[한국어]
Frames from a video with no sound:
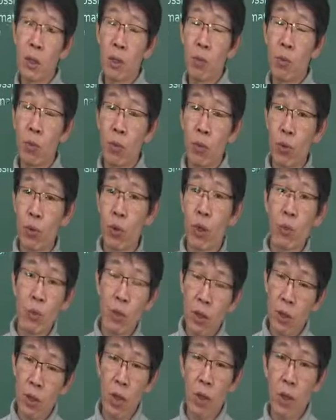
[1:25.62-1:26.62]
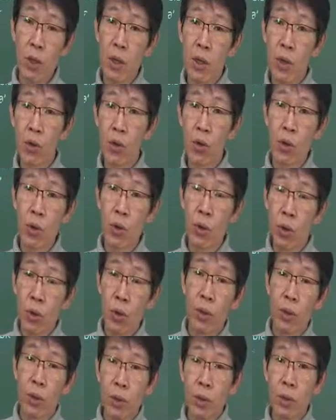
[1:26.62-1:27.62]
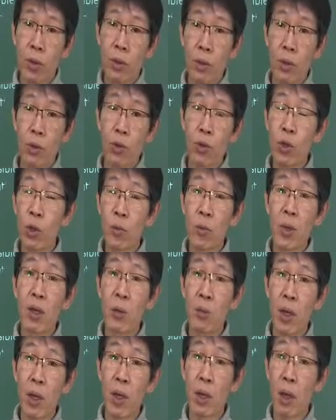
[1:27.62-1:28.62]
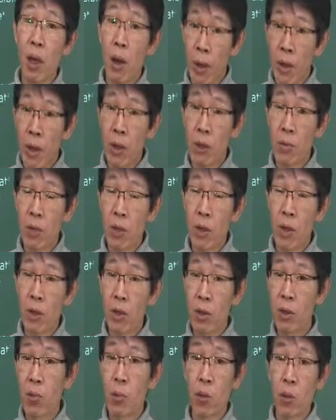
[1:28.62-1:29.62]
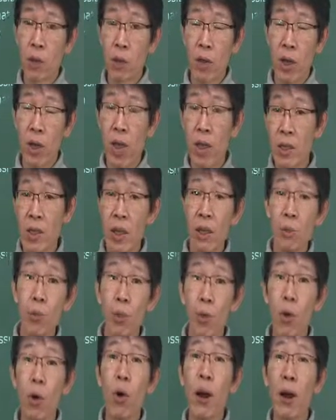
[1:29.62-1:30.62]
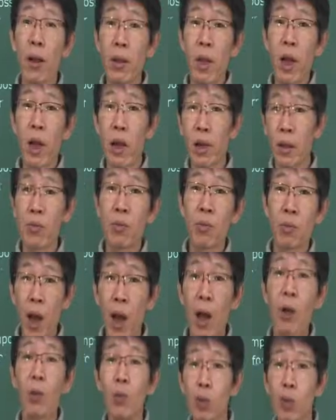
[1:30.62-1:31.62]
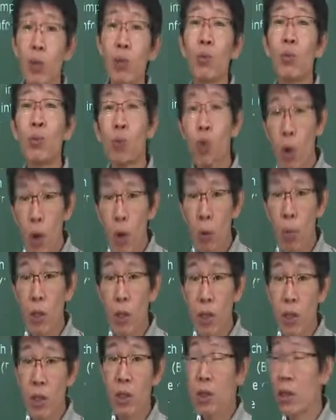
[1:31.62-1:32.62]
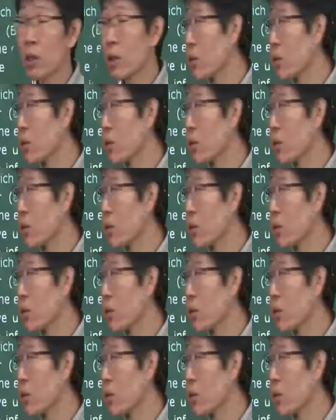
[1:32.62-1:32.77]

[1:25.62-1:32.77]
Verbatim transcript: 이제 뭐 부사 명사 해가지고 그 수식받는 말이 나와야 됩니다. 더 모스 가장 모한 아름다운 무엇 뭐 이런 식이